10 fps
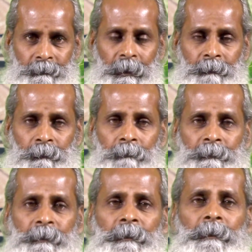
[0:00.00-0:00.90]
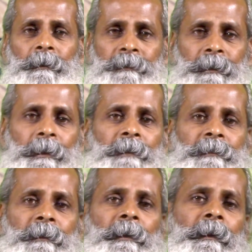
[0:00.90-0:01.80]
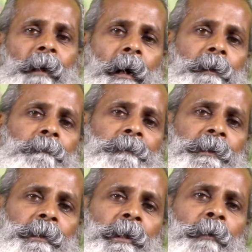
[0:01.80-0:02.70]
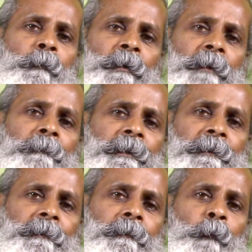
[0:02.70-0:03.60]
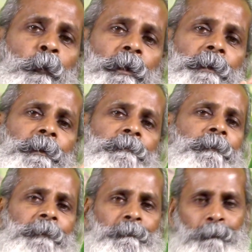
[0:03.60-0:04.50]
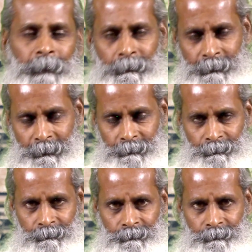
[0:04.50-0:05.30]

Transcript: நான் சொல்வது சராசரியாக அறுபது கிலோ உள்ள மனிதனுக்கு ஒரு லிட்டர் தண்ணீர் குடிக்க வேண்டும்